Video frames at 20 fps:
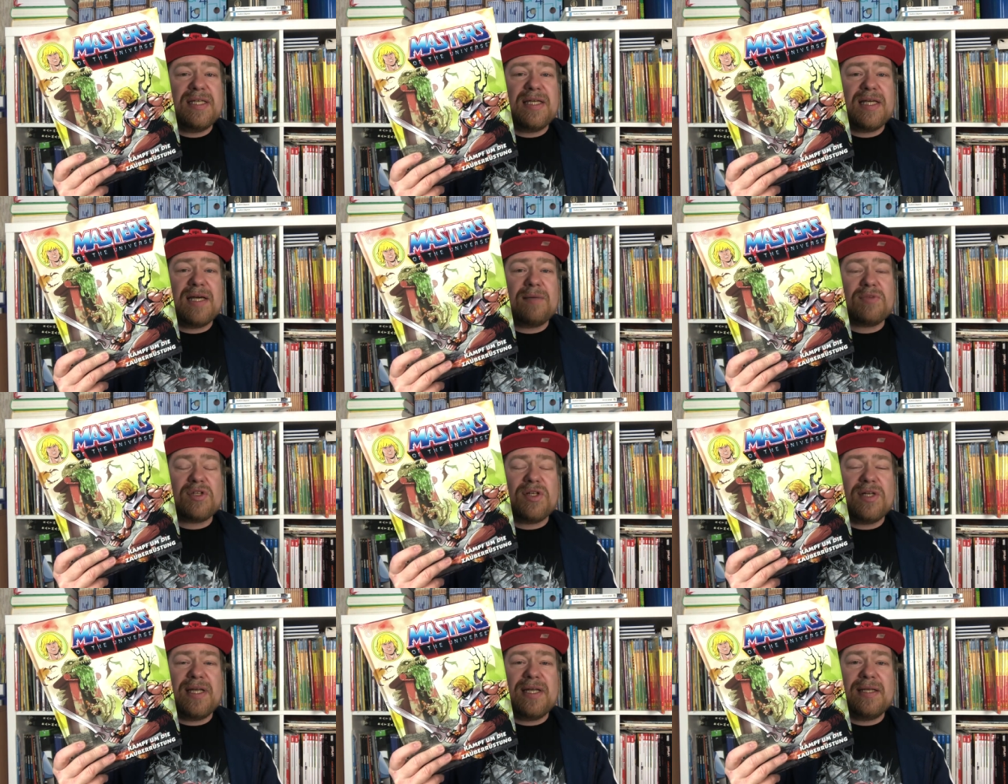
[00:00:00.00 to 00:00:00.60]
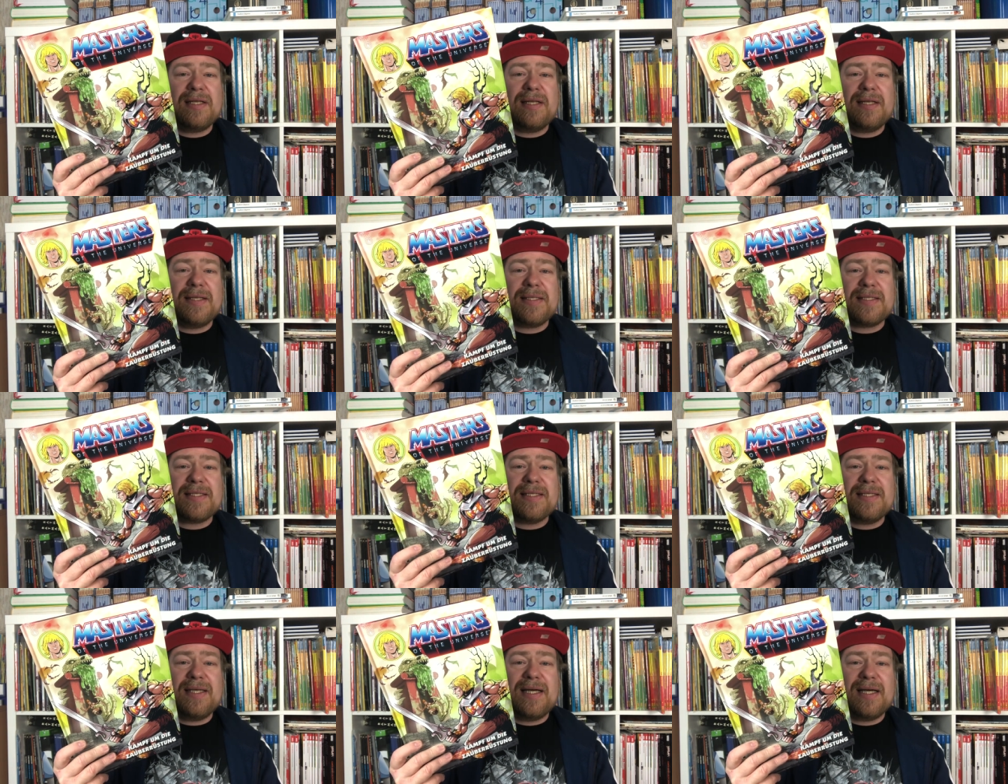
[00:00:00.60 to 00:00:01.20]
Die kam schon Ende
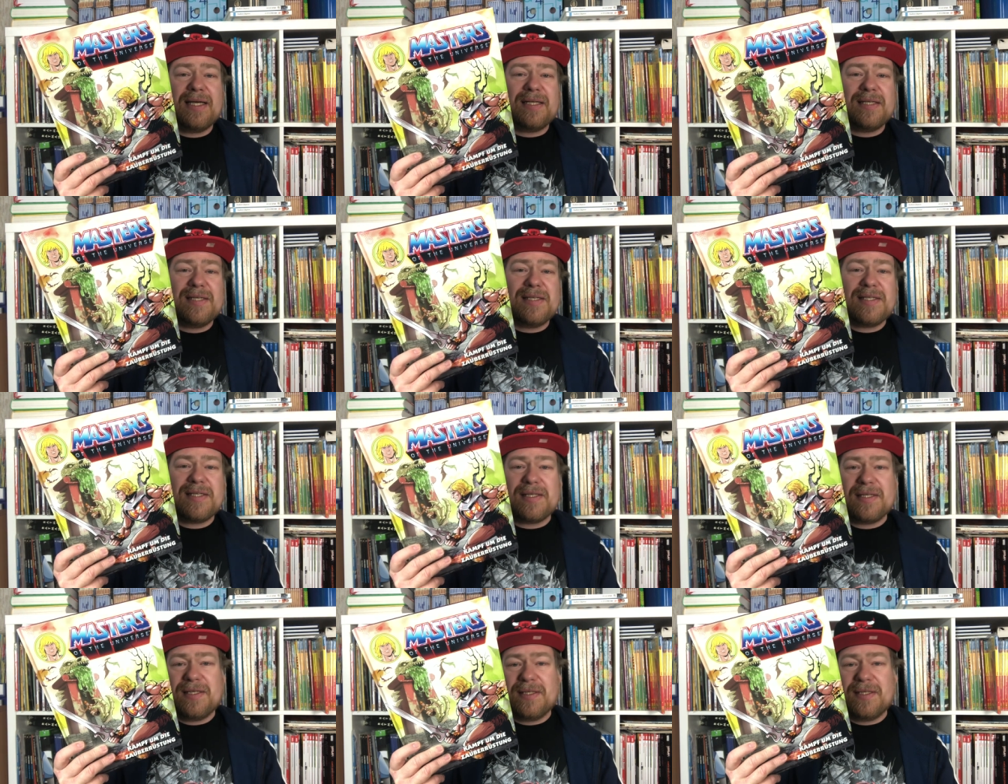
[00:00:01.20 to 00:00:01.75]
letzten Jahres.